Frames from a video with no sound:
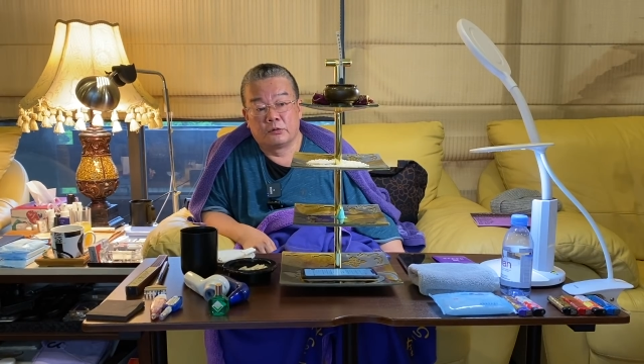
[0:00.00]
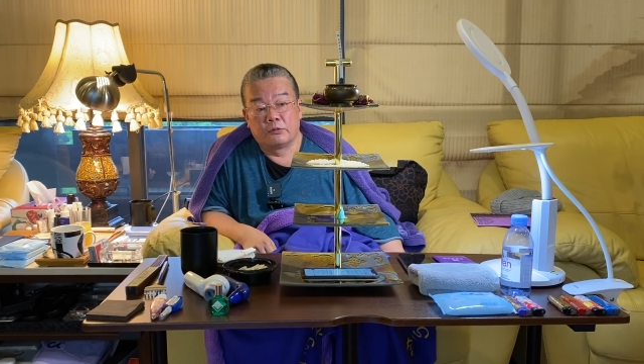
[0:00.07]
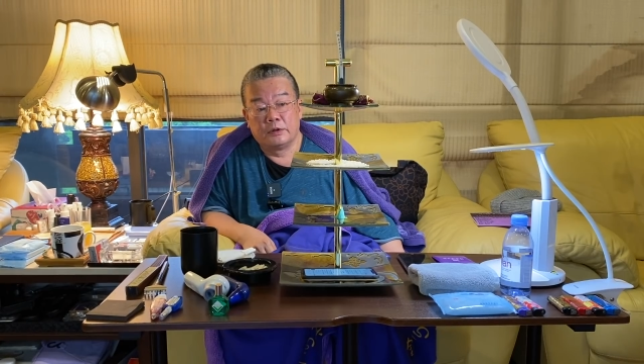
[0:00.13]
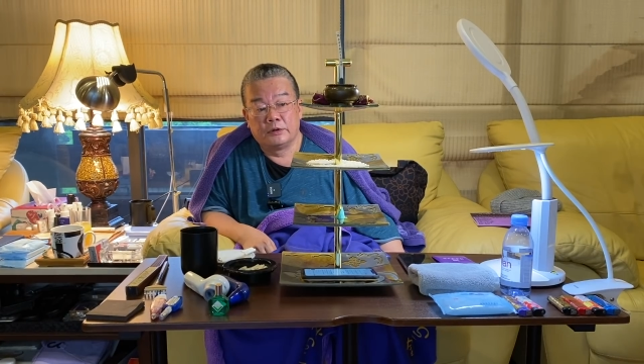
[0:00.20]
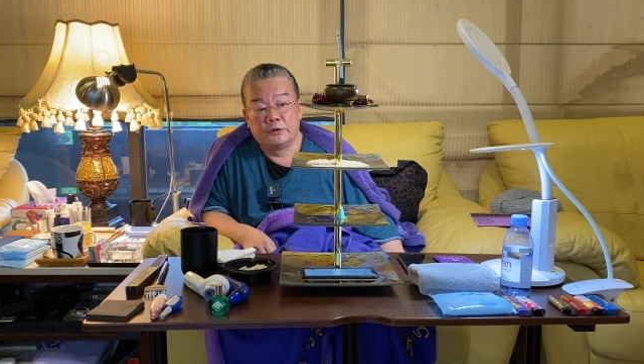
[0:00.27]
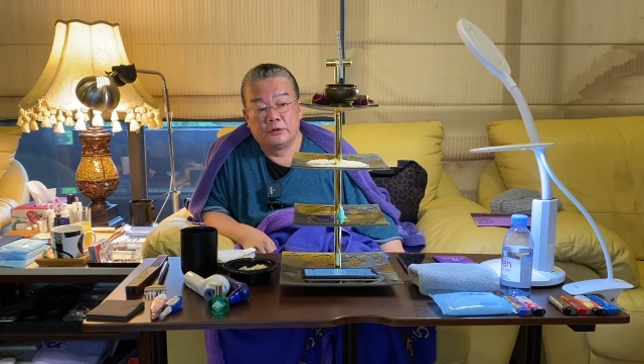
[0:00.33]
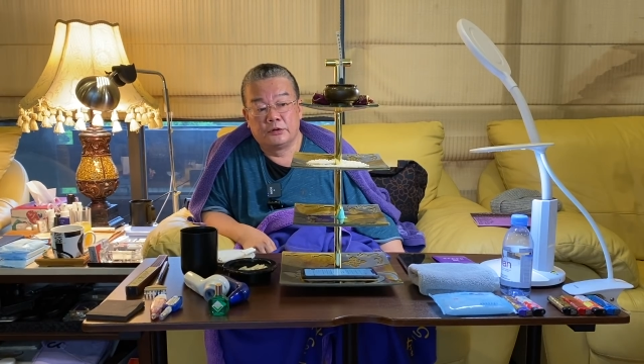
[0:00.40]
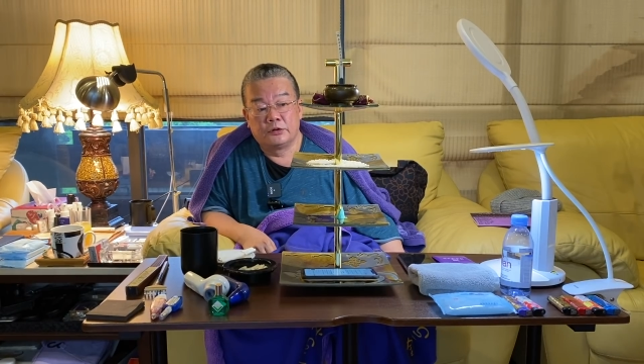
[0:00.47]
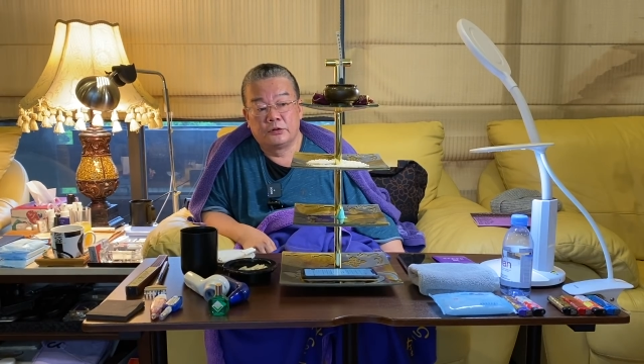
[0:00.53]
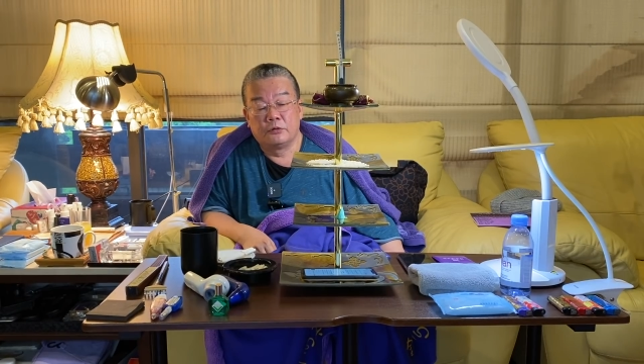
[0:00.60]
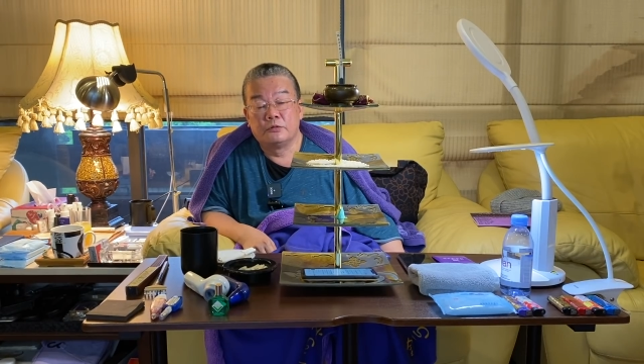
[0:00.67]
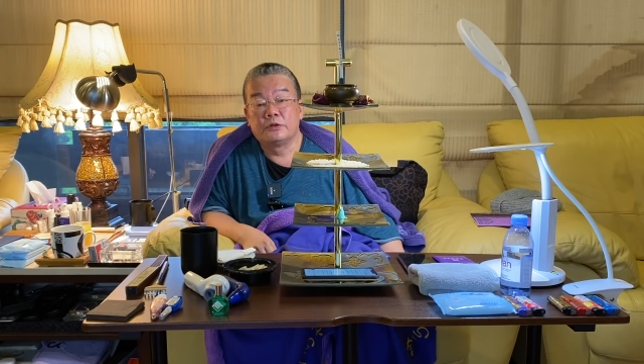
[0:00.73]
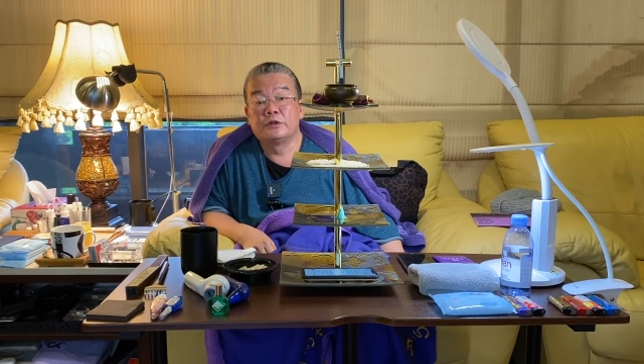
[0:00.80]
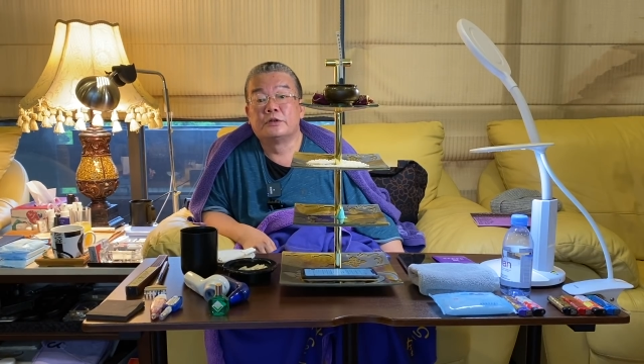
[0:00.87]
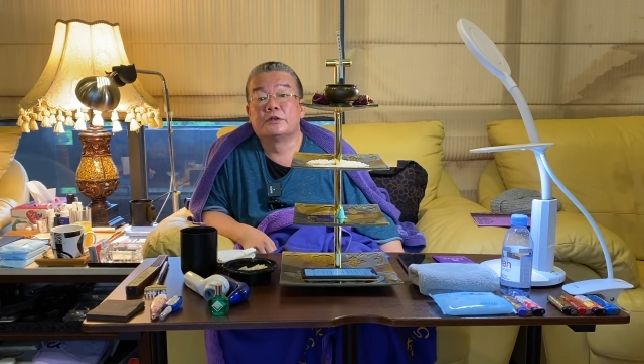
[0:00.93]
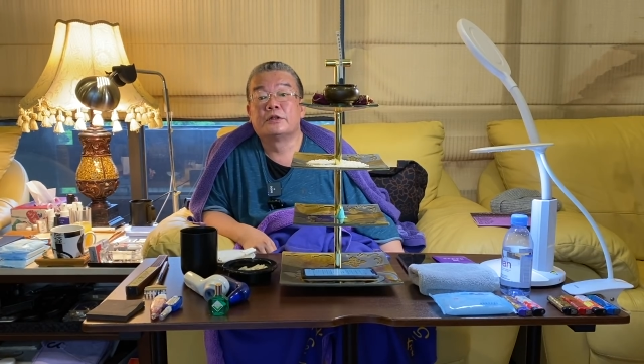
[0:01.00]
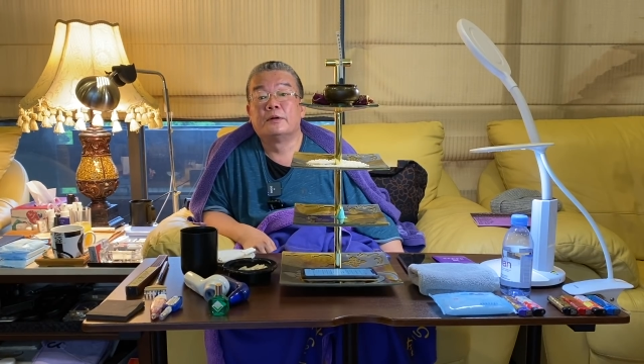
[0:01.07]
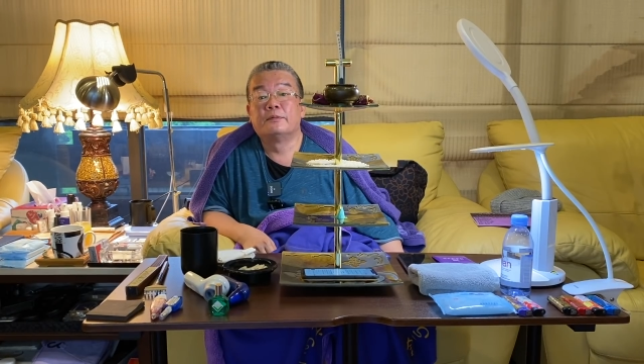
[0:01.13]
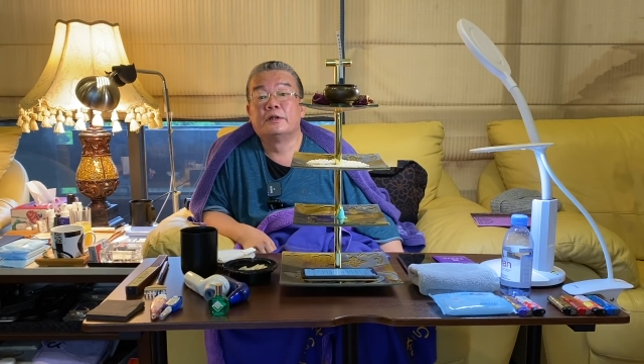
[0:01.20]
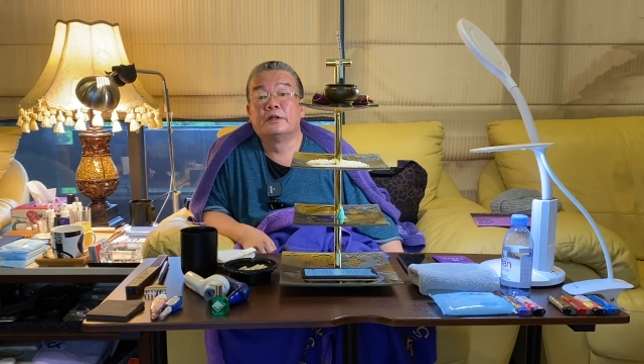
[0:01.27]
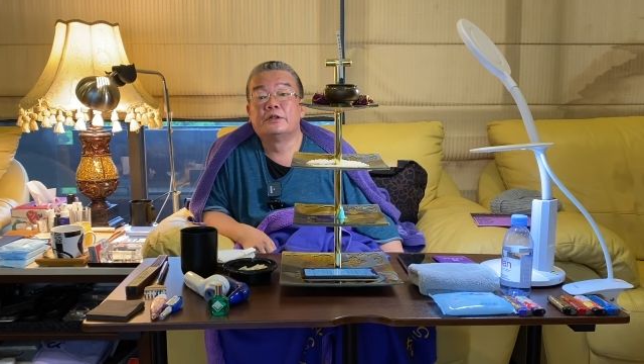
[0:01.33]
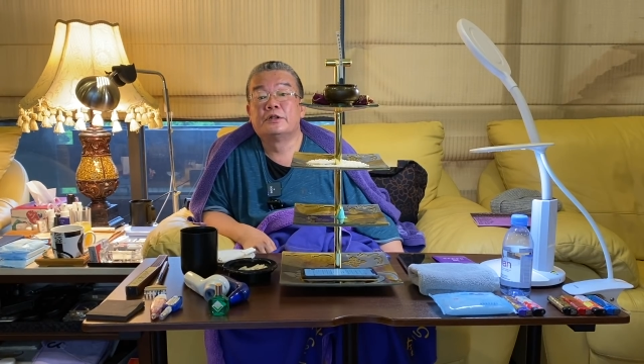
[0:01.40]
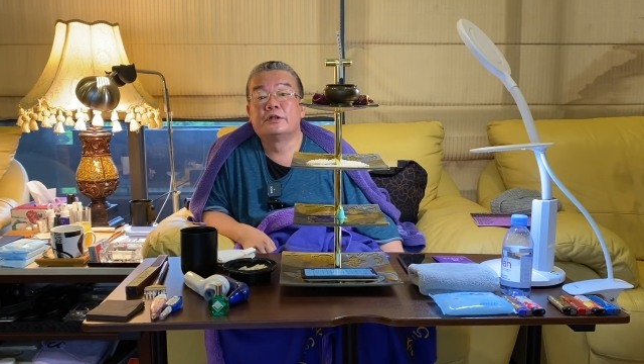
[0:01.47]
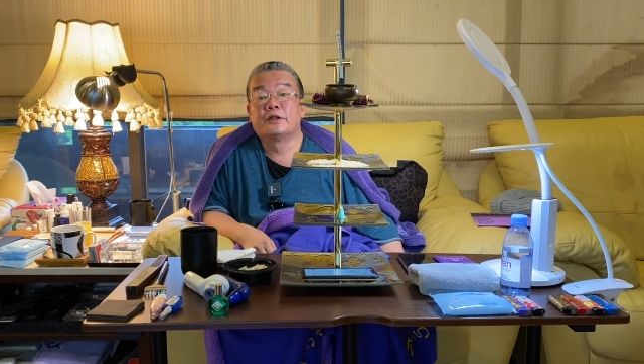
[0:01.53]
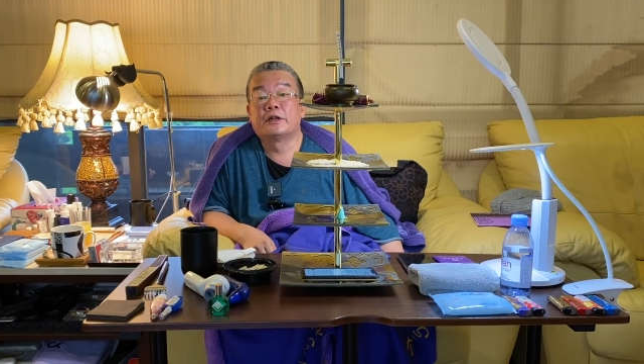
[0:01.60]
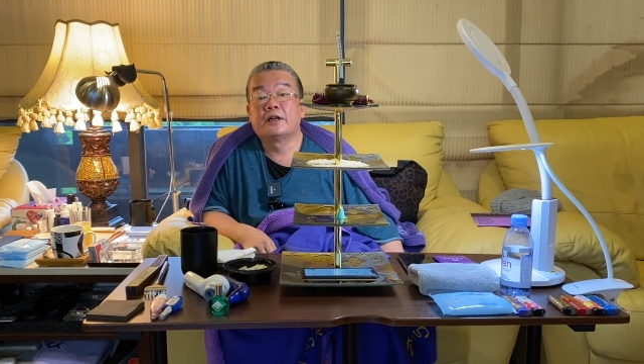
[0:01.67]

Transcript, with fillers: 关于修行上面一些的